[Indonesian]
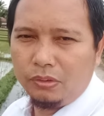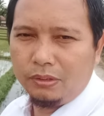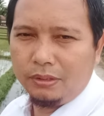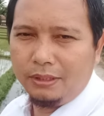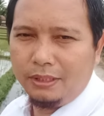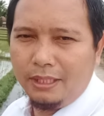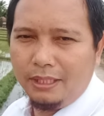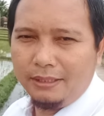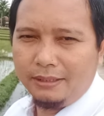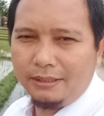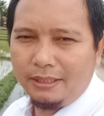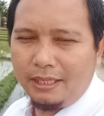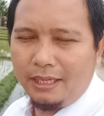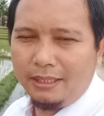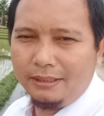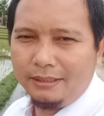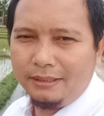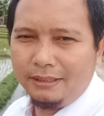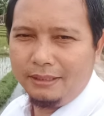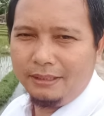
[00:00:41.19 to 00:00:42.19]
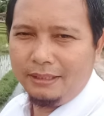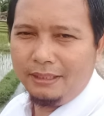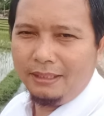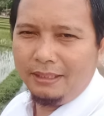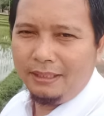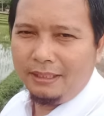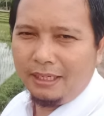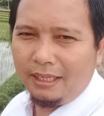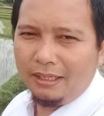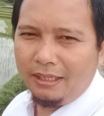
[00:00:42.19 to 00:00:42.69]
desa
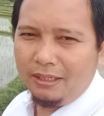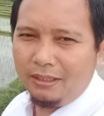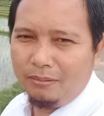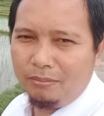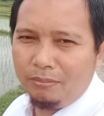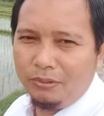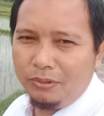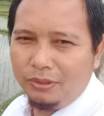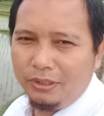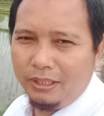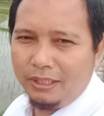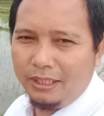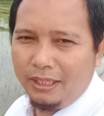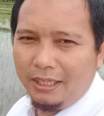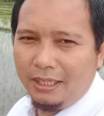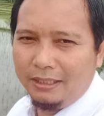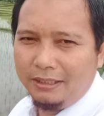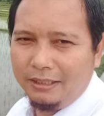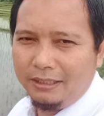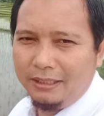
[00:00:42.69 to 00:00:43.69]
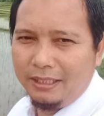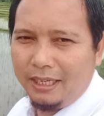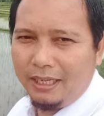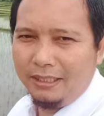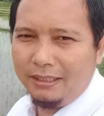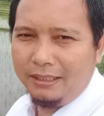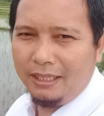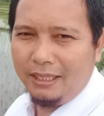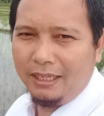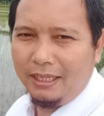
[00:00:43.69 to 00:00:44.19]
sini alhamdulillah
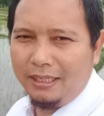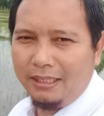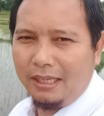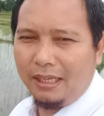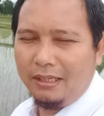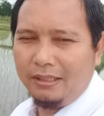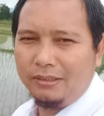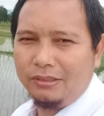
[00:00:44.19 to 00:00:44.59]
tidak ada